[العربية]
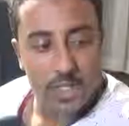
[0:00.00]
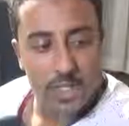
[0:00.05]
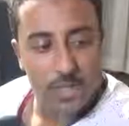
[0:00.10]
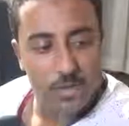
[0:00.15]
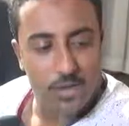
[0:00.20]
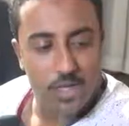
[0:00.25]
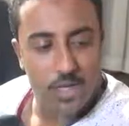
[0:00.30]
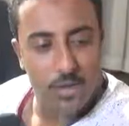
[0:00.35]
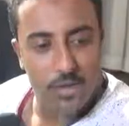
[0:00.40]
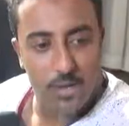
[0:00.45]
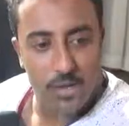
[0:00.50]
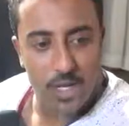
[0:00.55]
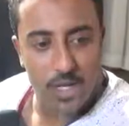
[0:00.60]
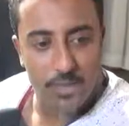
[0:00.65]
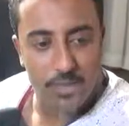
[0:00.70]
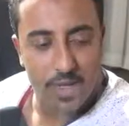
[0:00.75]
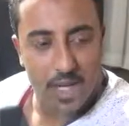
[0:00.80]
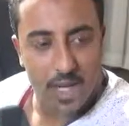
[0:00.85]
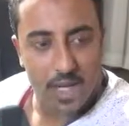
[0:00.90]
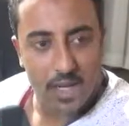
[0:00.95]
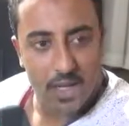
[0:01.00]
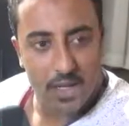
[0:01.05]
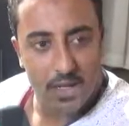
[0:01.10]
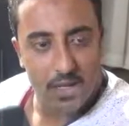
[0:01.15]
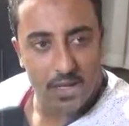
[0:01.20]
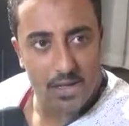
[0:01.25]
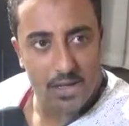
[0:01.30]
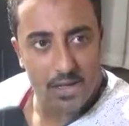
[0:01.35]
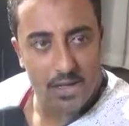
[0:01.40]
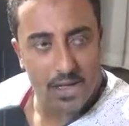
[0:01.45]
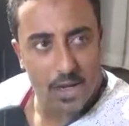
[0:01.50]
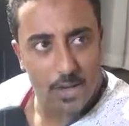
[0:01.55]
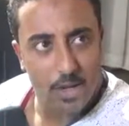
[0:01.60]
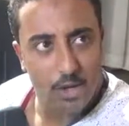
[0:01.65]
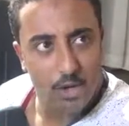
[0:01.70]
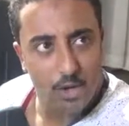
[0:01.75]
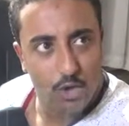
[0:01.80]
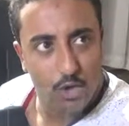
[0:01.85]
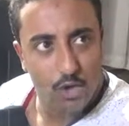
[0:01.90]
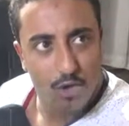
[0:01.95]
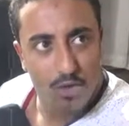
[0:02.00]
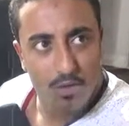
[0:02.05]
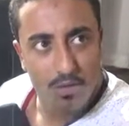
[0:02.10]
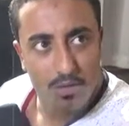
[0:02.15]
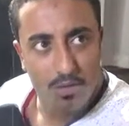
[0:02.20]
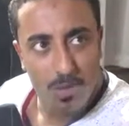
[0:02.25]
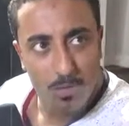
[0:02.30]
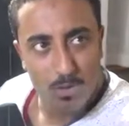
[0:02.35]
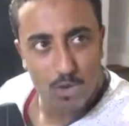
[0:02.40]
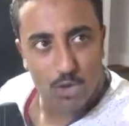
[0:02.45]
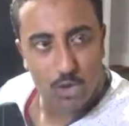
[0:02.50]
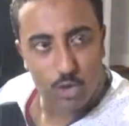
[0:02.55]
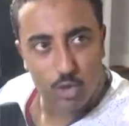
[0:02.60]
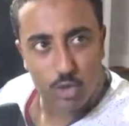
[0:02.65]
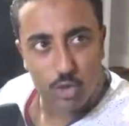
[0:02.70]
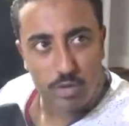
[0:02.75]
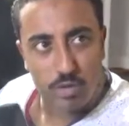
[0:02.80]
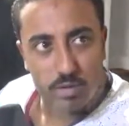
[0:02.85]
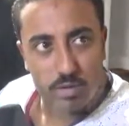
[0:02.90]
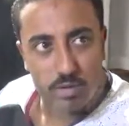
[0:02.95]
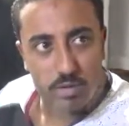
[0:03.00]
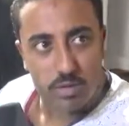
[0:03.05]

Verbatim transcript: انا بالظبط بقالي بتاع سبعة اشهر او ثمان اشهر